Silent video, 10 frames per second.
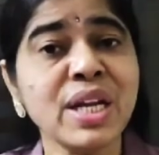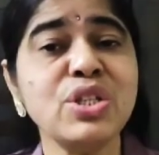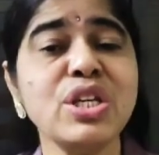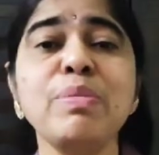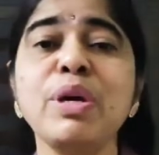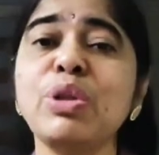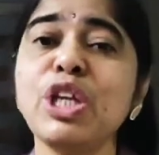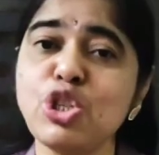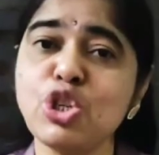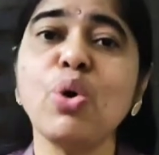మీ ఎనర్జీని మీరు
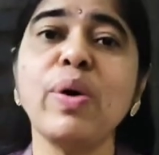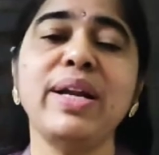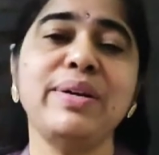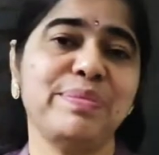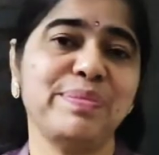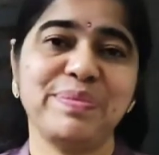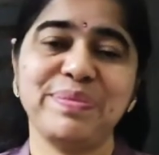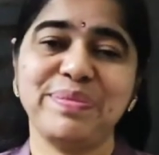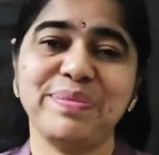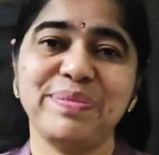తెచ్చుకోవాలి
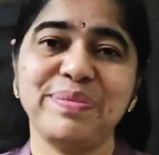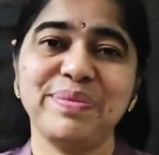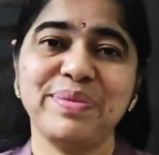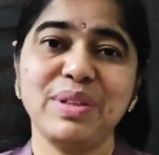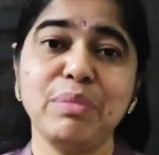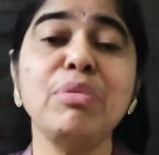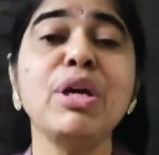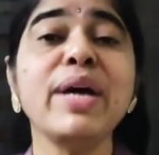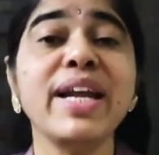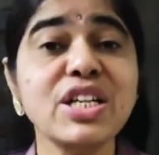
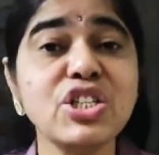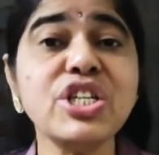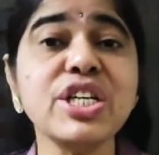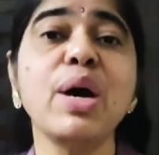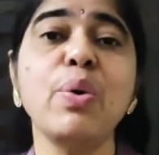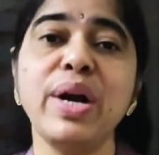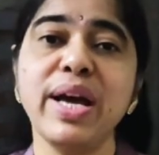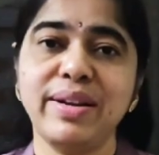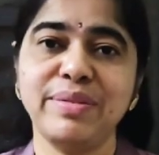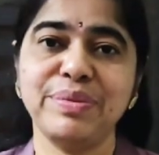మీరు ఎనర్జెటిక్గా
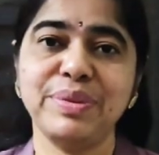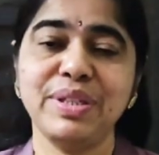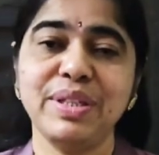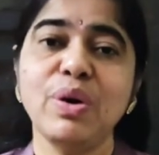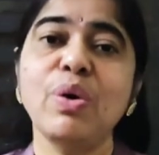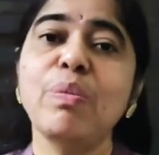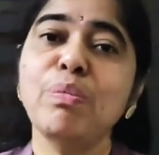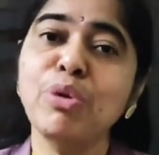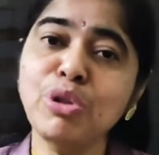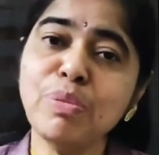ఉండాలి
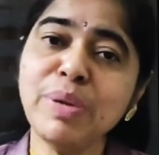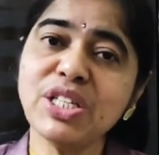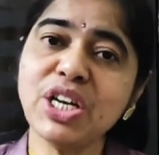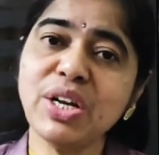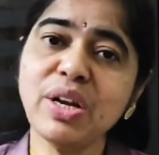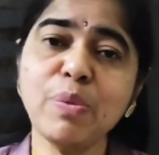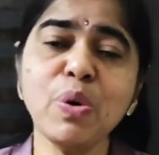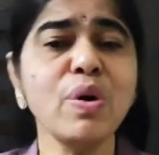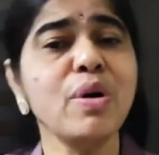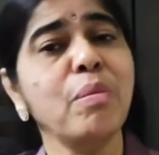ముందు మీ
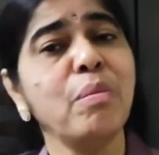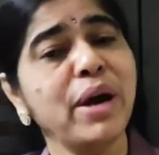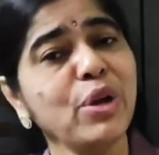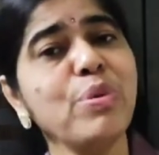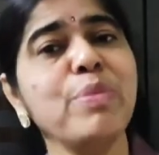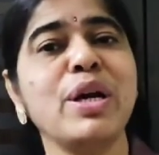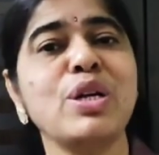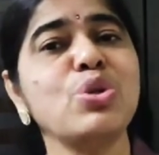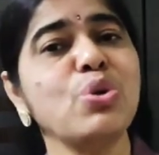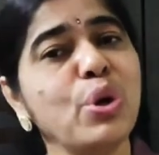శరీరము మరియు మీ
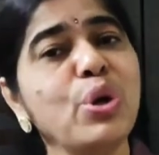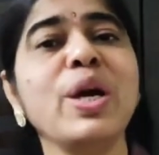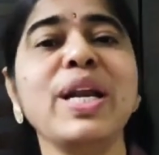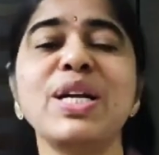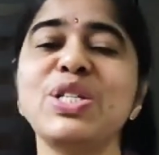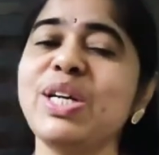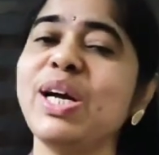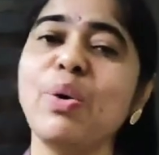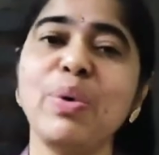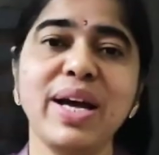మనస్సు రెండు
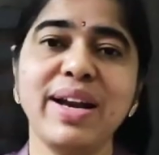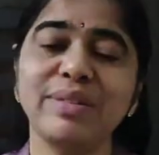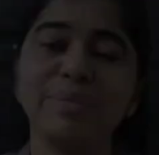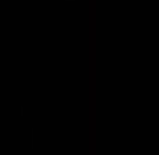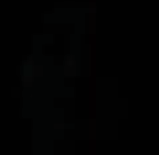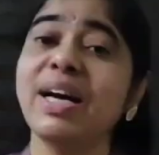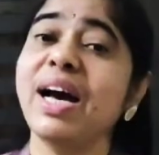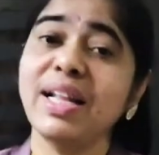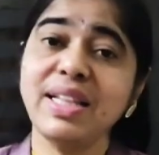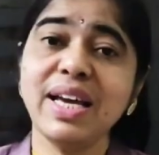ఎనర్జెటిక్గా ఉండాలి
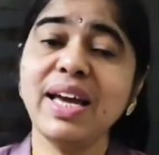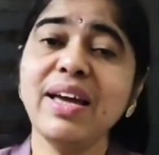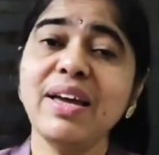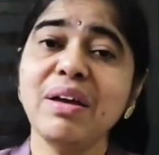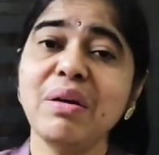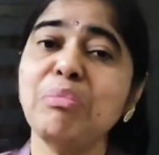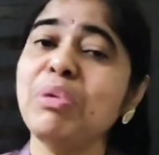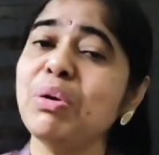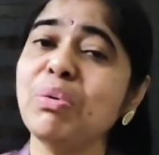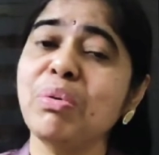అందుకే
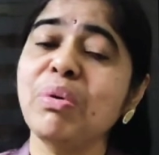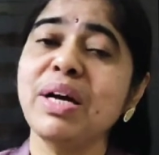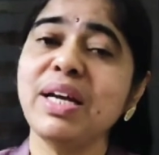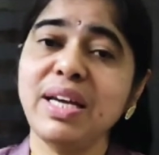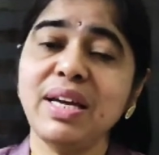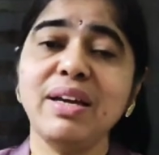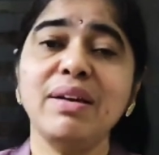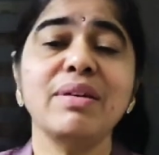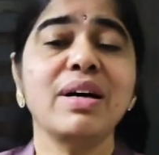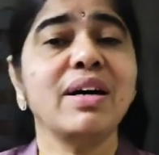మీరు ఈ
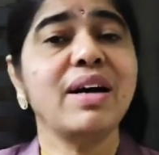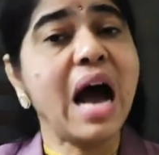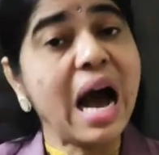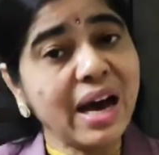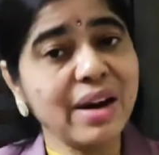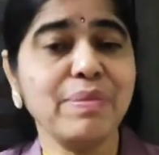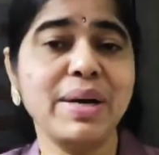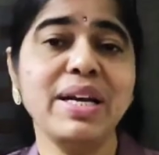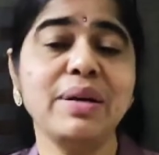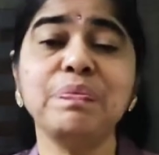ఆహారం
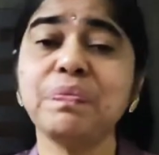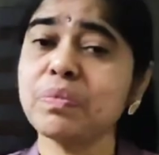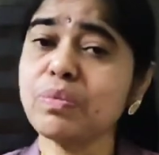అంటే